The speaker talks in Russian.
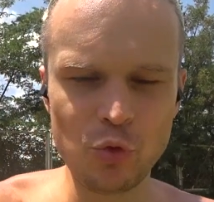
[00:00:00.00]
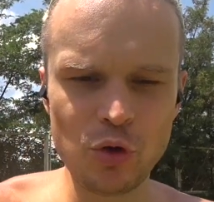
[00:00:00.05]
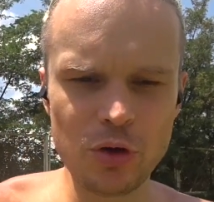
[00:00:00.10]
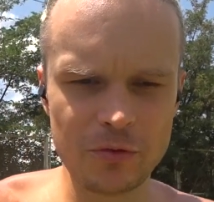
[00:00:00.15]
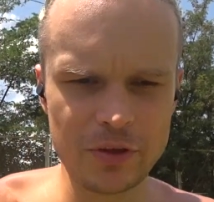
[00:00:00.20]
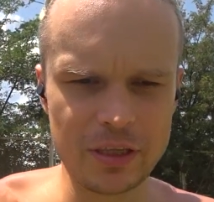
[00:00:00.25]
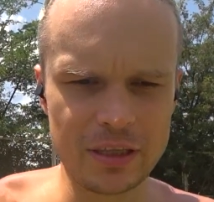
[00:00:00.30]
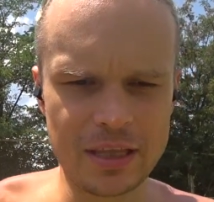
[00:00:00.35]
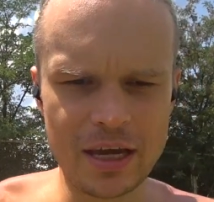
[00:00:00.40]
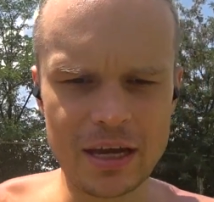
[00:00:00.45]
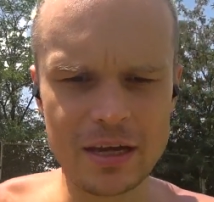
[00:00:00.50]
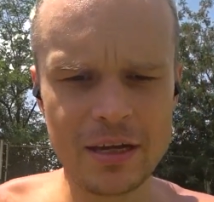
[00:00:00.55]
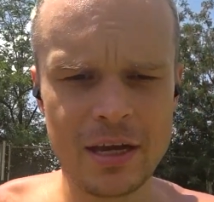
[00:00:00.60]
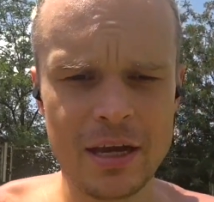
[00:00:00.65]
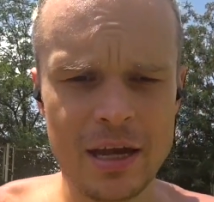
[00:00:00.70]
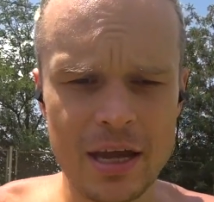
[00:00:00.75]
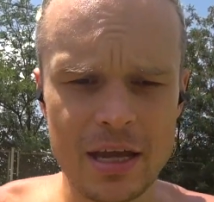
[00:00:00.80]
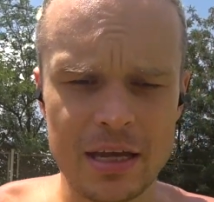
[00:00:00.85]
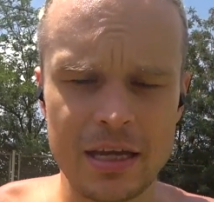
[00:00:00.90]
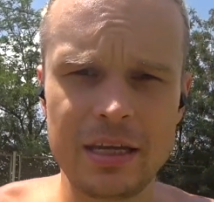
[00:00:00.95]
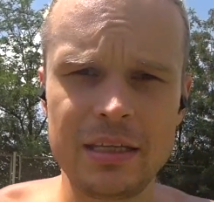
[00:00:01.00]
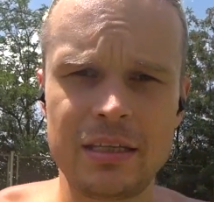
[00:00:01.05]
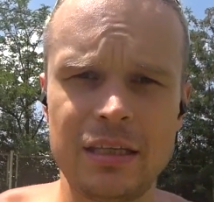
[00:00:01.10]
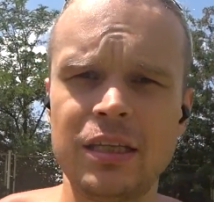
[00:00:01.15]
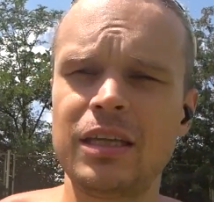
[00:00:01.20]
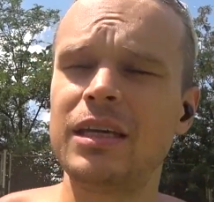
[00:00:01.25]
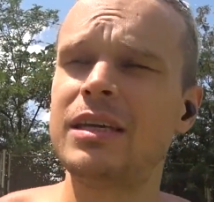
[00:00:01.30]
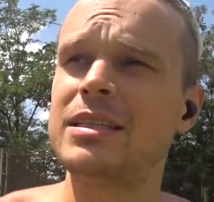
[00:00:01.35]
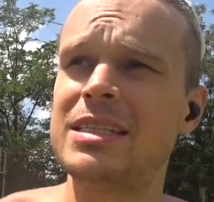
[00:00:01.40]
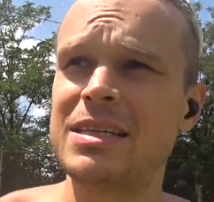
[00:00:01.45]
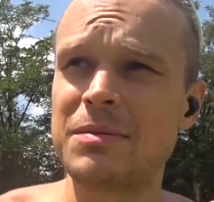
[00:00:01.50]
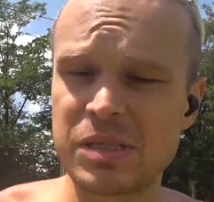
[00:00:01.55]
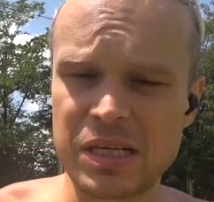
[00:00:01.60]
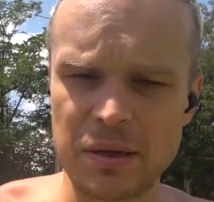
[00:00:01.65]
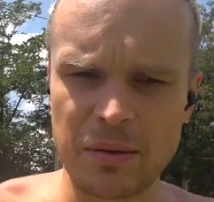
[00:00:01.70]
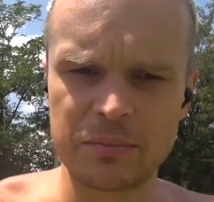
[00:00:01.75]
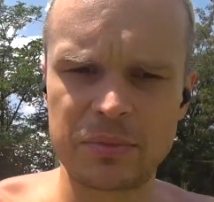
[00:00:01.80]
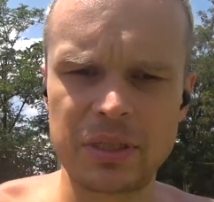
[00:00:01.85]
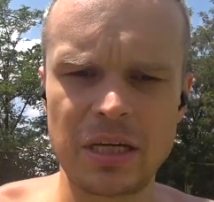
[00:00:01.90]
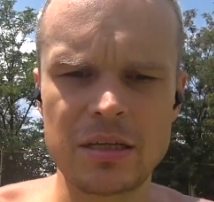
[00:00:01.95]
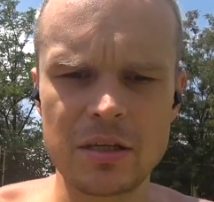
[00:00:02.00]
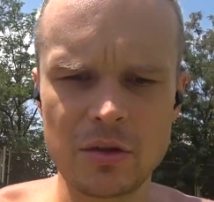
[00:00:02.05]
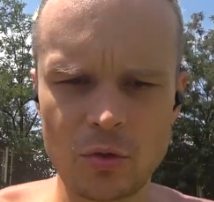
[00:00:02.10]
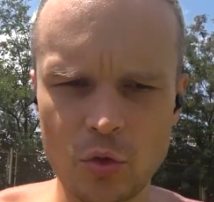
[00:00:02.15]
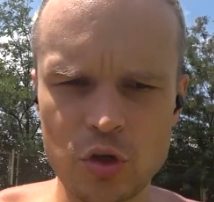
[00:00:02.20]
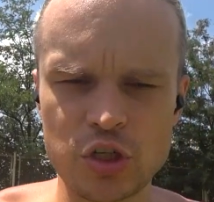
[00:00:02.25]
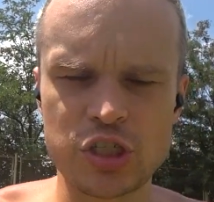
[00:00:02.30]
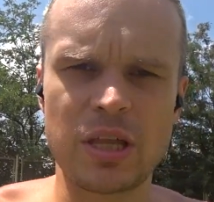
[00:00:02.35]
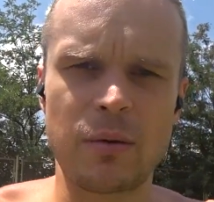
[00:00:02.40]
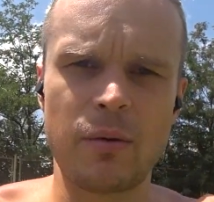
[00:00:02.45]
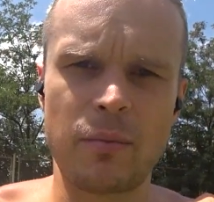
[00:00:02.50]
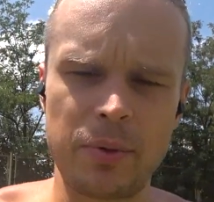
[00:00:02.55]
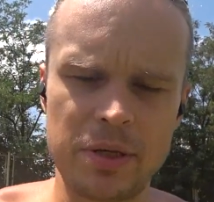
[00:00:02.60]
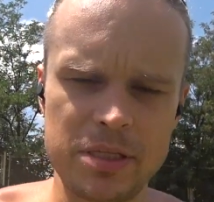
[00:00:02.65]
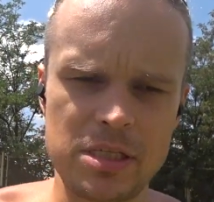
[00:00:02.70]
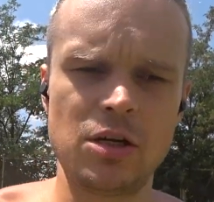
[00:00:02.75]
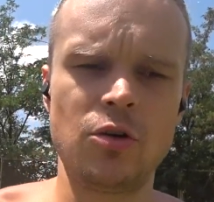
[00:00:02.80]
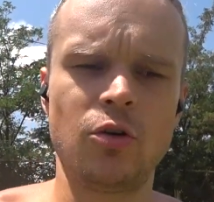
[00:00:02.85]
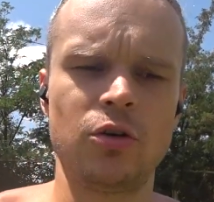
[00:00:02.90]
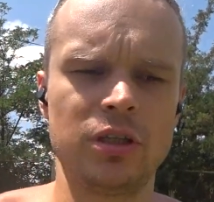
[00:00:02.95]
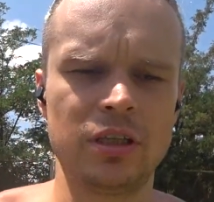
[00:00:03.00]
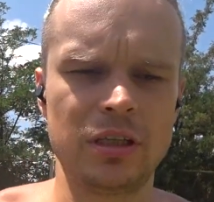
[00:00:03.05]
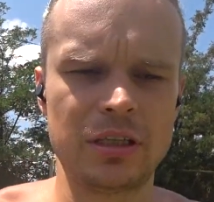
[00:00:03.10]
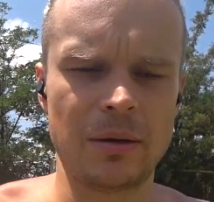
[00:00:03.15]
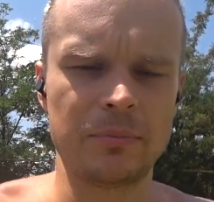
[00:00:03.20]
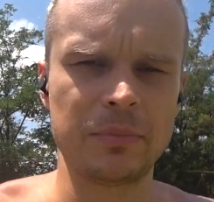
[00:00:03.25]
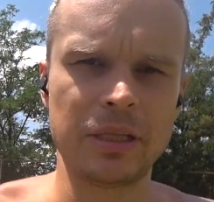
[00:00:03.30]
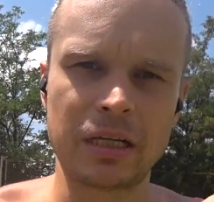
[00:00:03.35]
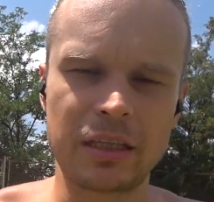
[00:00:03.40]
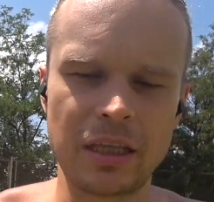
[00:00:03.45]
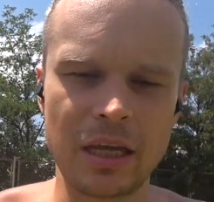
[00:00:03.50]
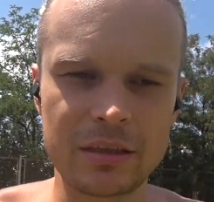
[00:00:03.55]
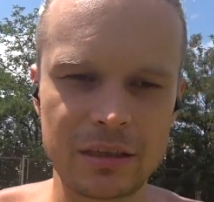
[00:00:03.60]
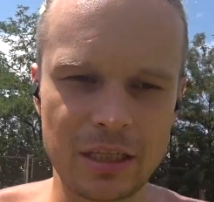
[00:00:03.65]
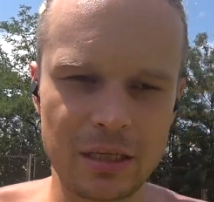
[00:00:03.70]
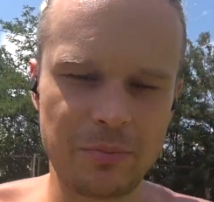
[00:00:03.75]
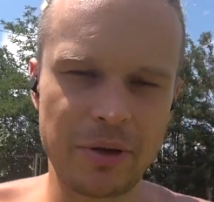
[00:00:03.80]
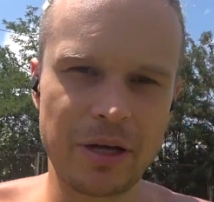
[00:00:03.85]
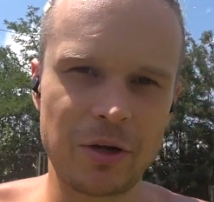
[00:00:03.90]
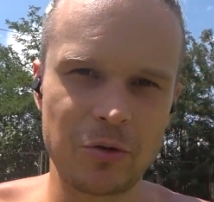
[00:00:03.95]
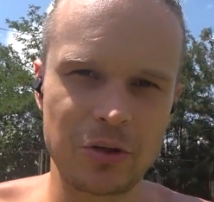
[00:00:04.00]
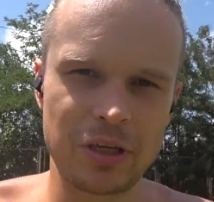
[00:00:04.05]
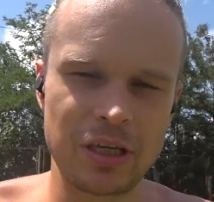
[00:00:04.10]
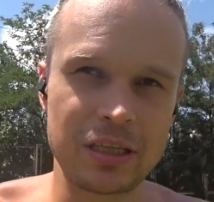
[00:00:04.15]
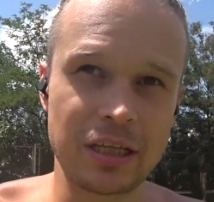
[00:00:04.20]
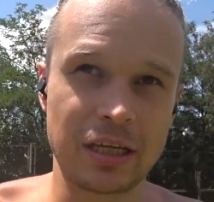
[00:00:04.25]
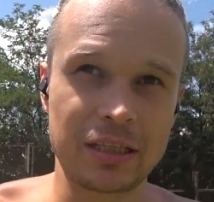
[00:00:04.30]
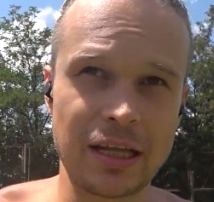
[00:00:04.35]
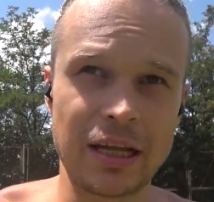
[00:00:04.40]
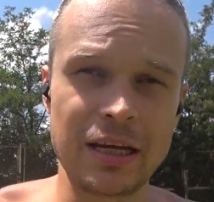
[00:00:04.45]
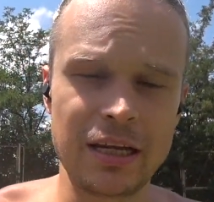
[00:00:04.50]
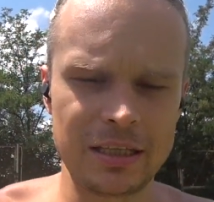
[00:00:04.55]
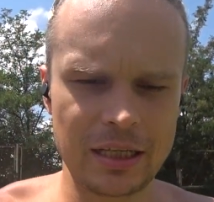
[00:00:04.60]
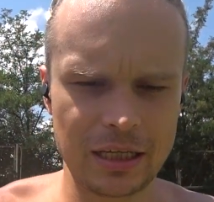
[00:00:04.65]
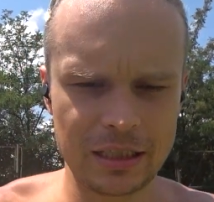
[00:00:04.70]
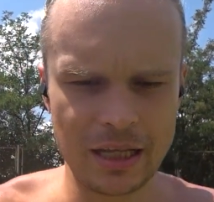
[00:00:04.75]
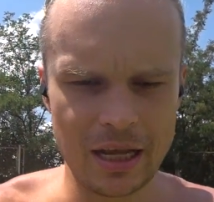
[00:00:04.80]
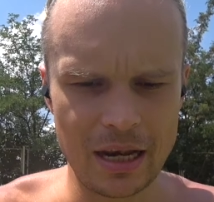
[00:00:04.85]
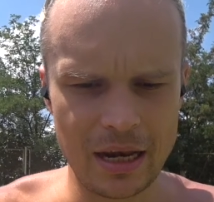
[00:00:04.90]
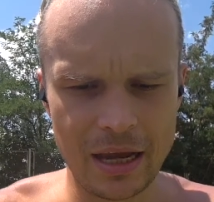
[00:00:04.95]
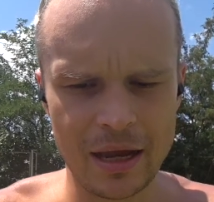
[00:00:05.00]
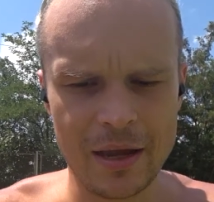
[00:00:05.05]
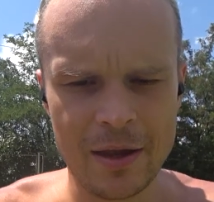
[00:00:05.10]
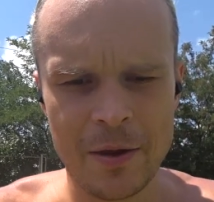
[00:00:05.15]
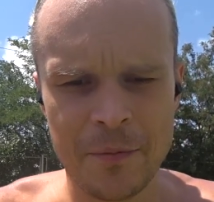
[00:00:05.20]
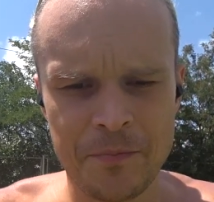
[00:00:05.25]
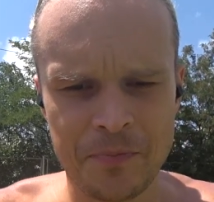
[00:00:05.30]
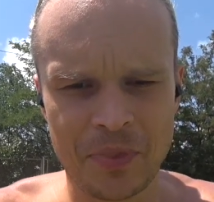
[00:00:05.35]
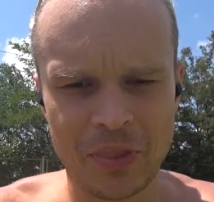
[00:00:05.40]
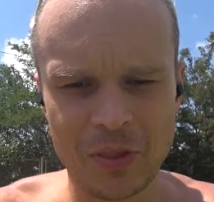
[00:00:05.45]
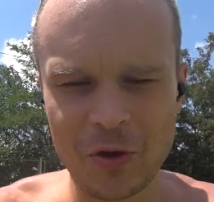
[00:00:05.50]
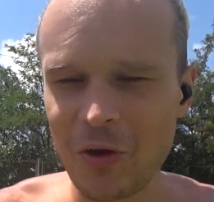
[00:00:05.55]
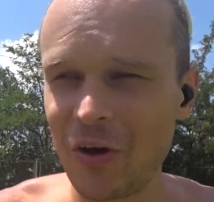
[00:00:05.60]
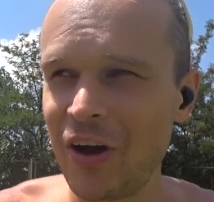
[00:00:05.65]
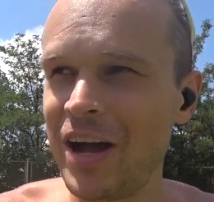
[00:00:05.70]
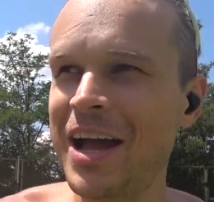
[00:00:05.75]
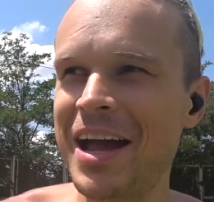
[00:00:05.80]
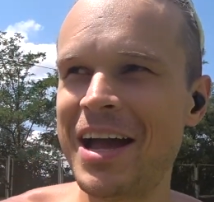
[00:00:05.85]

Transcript: уровне, да, и ты тем самым тренируешь там определенные там лактатные пороги и так далее, и так далее. Но